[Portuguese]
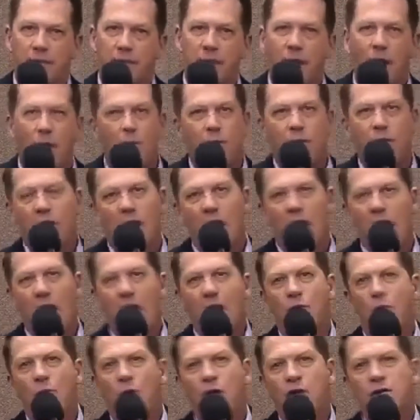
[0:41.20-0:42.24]
Não, porque lá
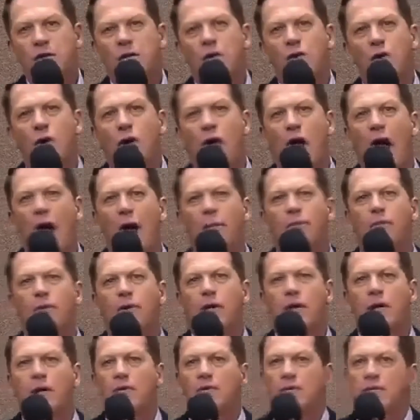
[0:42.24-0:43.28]
não pode tocar,
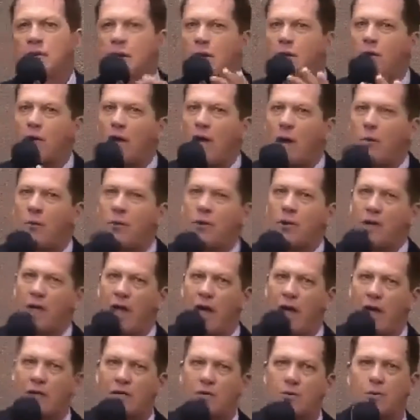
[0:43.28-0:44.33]
porque não sei o quê,
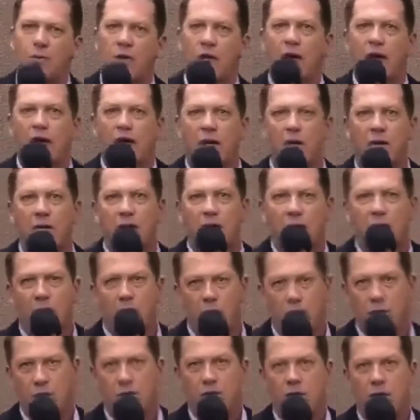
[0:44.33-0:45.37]
porque é isso, porque é aquilo, aquele
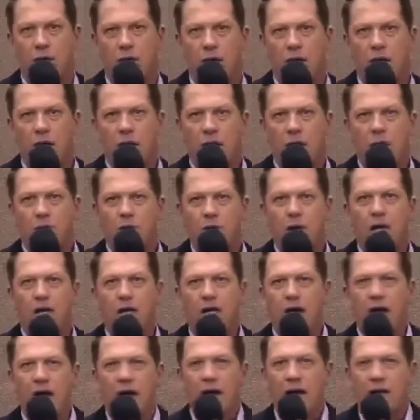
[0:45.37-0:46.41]
outro. Porque
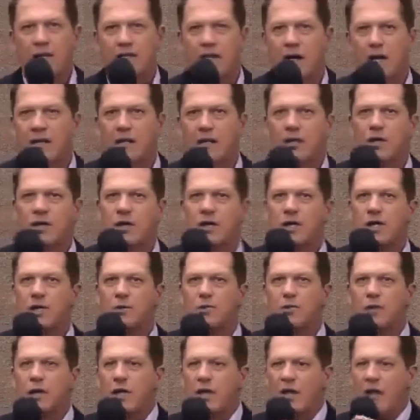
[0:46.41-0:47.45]
tem a nascente
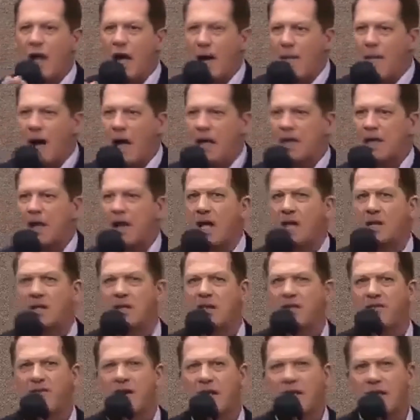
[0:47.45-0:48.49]
X, porque tem a mata
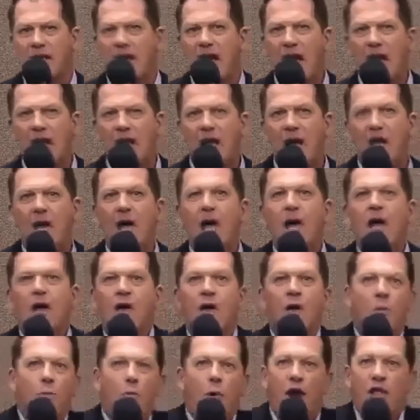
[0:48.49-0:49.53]
nativa aquela,
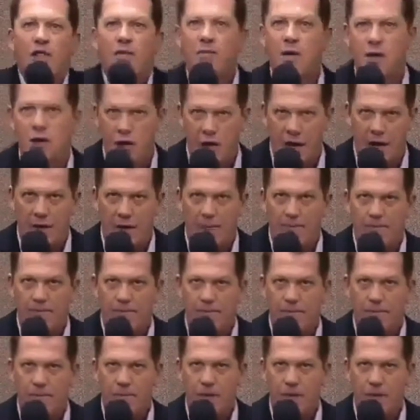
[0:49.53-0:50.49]
não pode mexer.